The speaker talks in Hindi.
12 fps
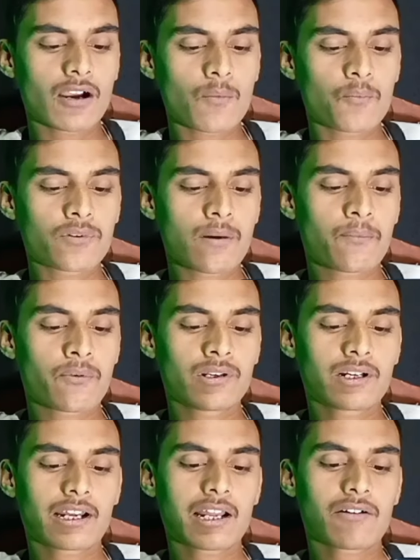ये वाला को पूरा
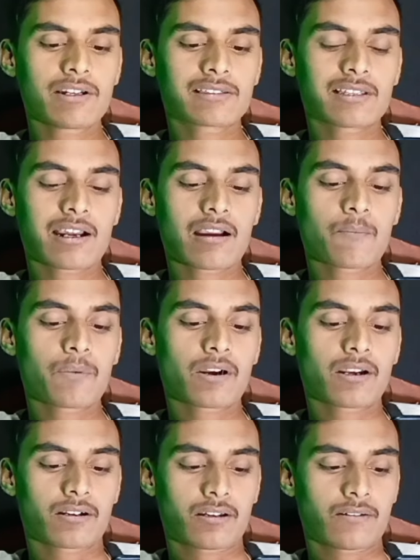फुल करना होगा इस तरीके का
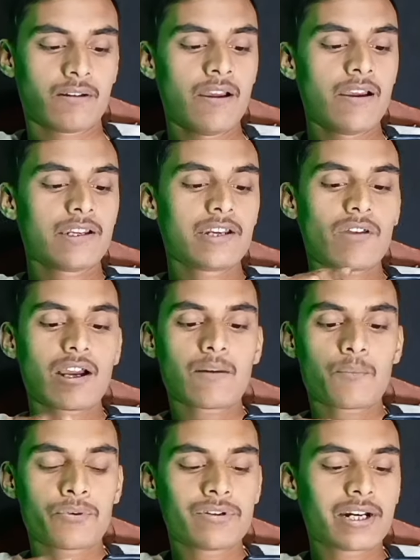पकड़ कर ये वाला
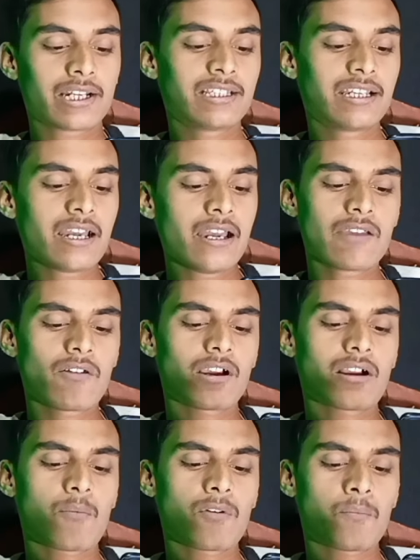का फुल कर दिया ये
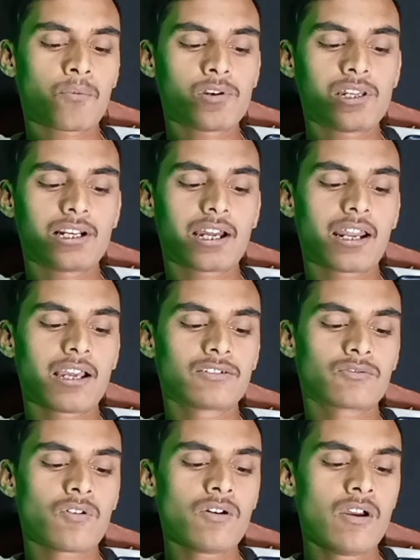वाला का आपको फुल नहीं करना है
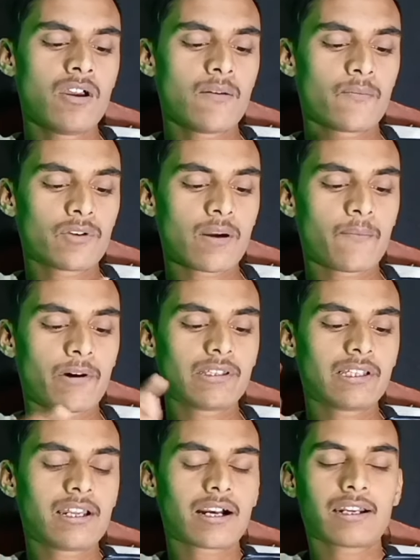इसको पूरा
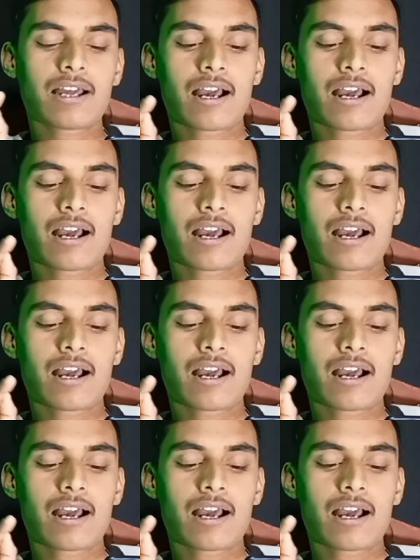बंद ही